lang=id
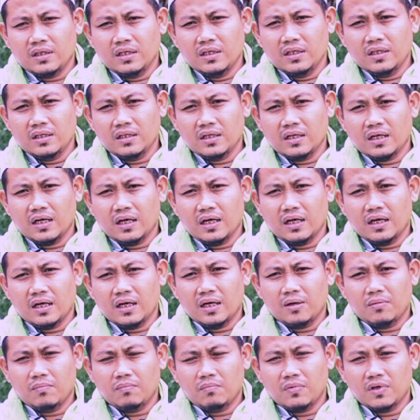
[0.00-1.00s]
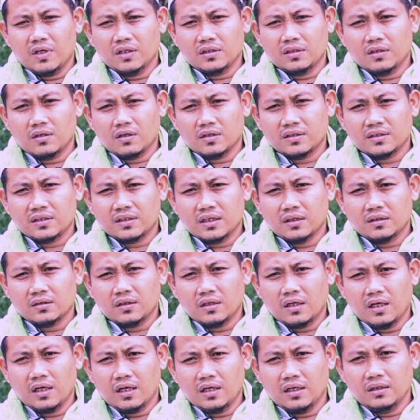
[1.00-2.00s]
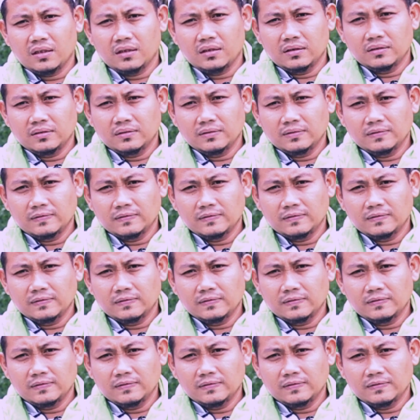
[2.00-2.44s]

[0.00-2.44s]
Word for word: Inna majras syaitan